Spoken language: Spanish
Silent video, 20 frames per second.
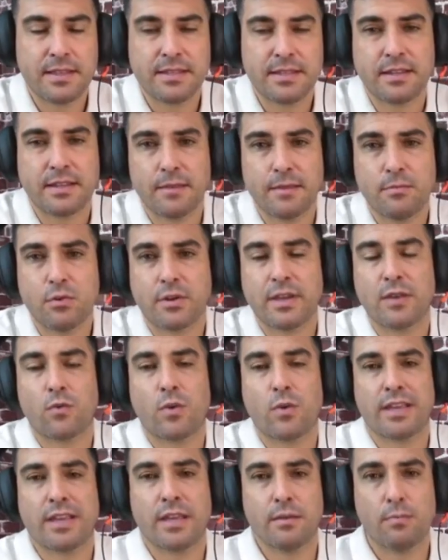sabemos que en
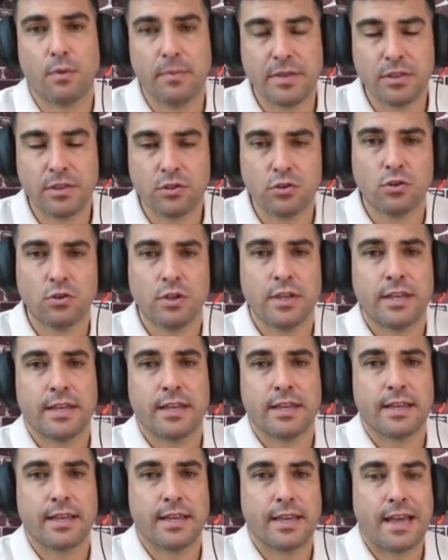cualquier momento
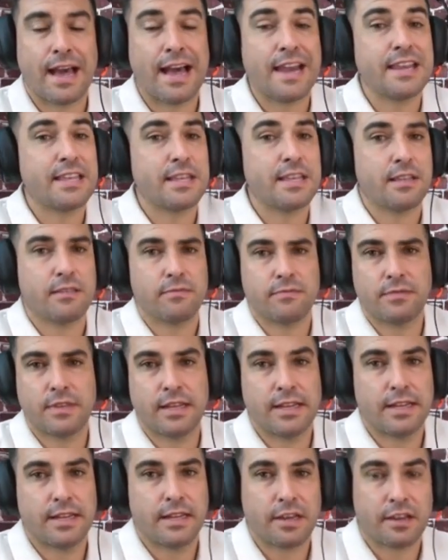eh, alguien
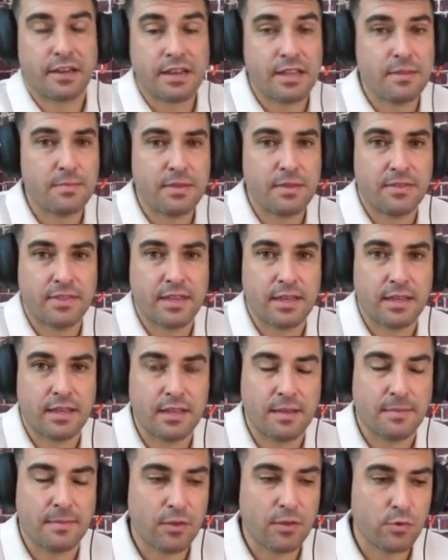del régimen
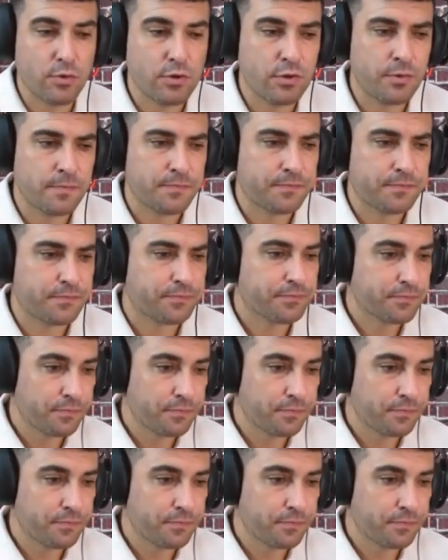de, Maduro,